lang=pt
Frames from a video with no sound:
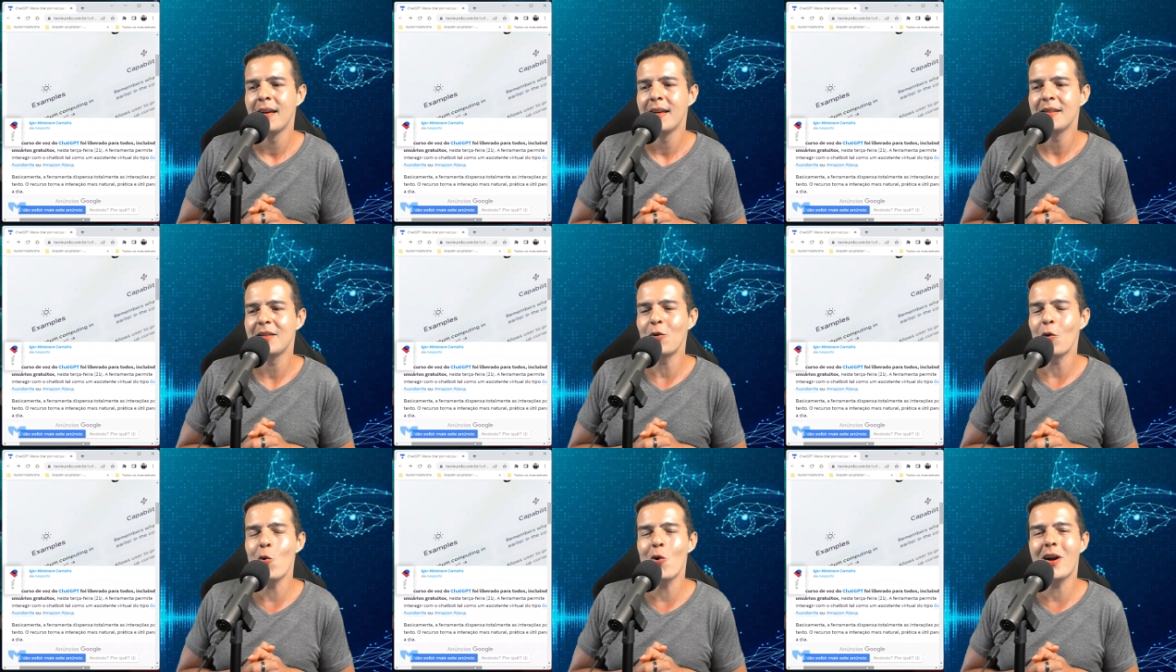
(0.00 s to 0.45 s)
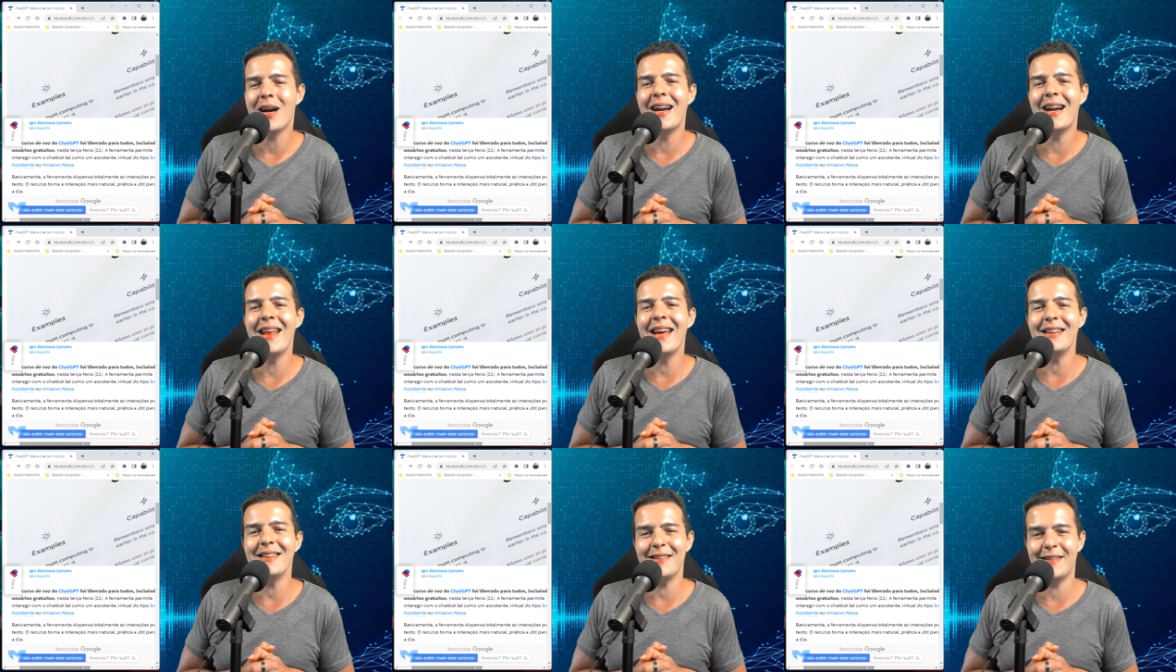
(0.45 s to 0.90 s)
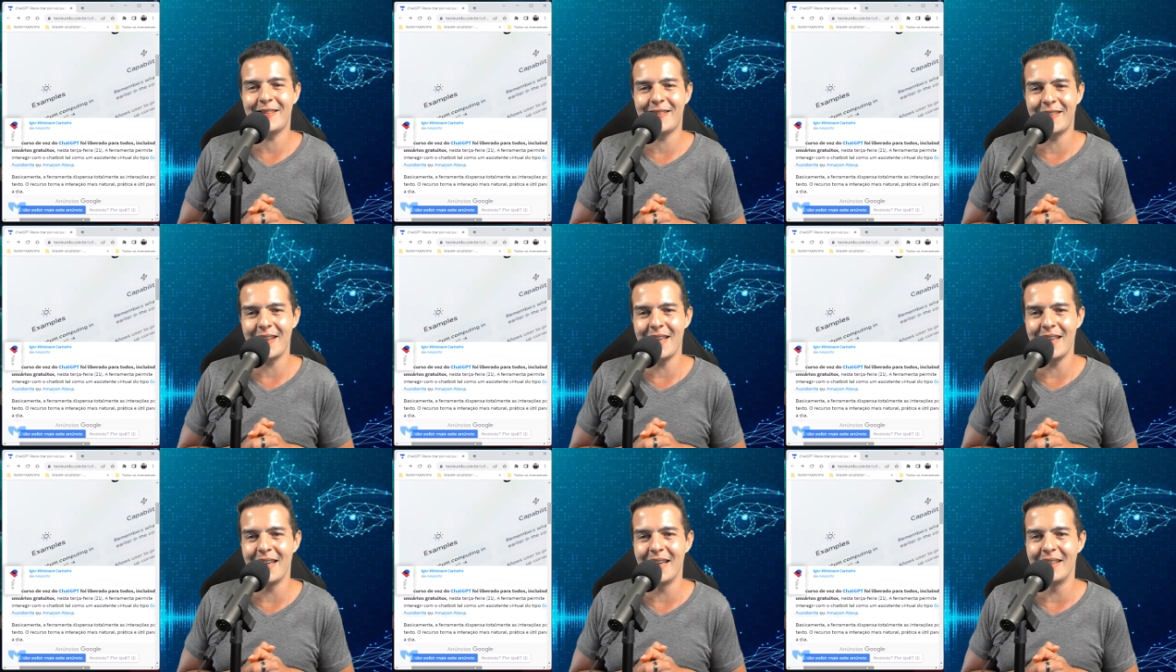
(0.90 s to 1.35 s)
são
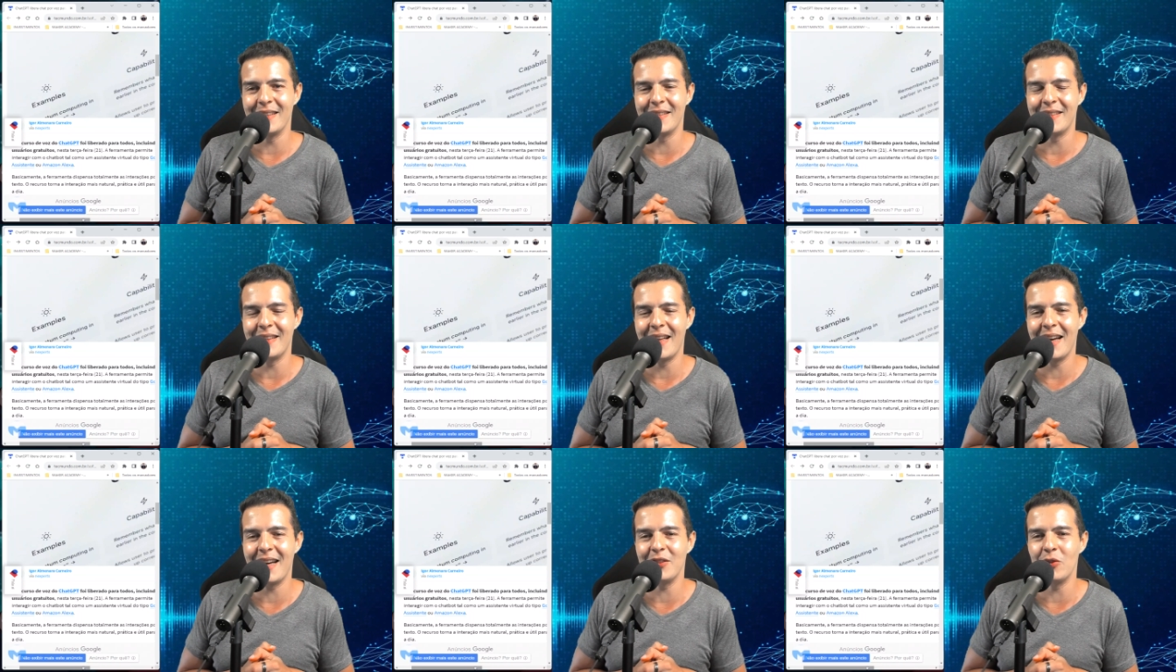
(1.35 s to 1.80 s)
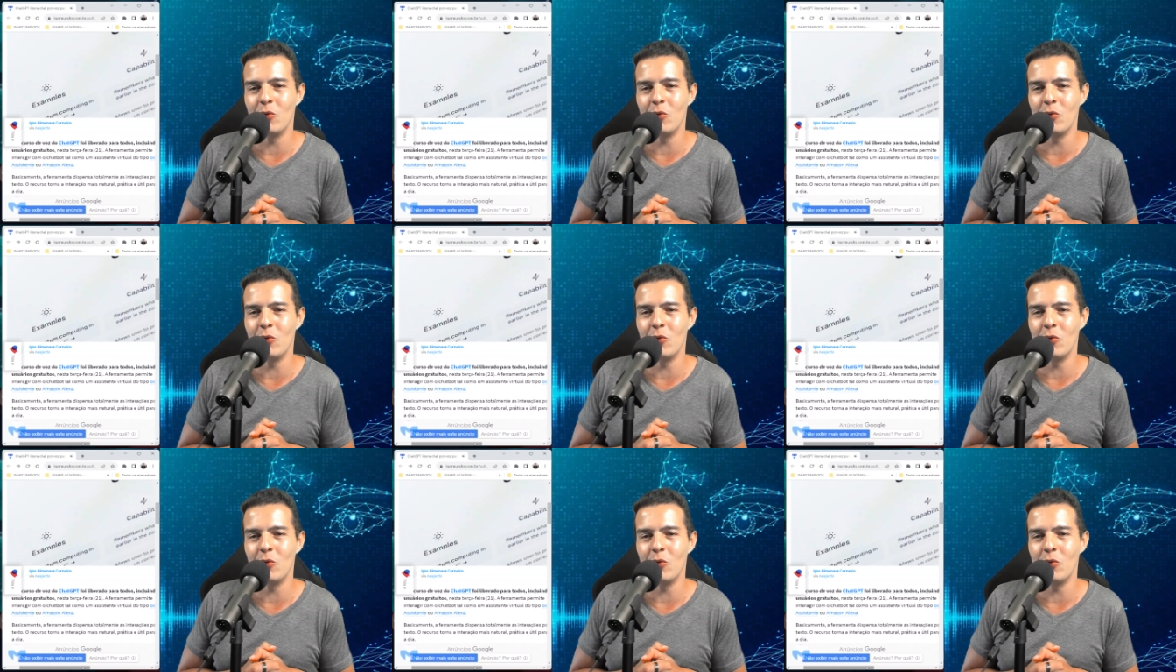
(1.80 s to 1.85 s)
criancinhas, né?